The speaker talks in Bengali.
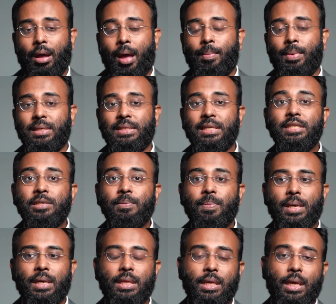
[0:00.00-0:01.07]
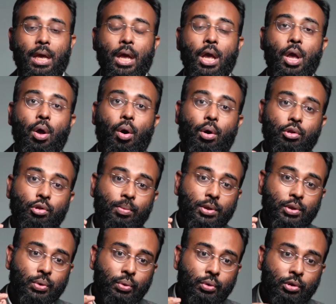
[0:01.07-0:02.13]
আমার সিজিপিএ দিয়ে অথবা
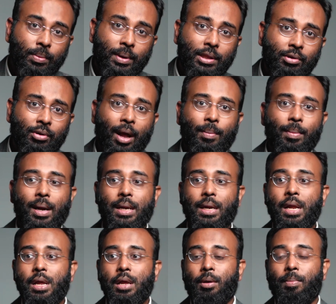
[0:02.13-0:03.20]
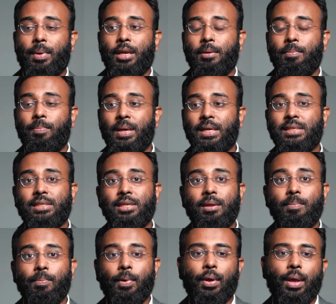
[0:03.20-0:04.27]
শুধুমাত্র আমার মানে বেস্ট
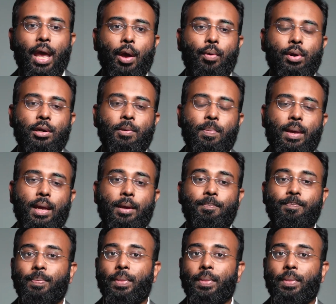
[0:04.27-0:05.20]
এমপ্লয়ি অ্যাওয়ার্ড পেয়ে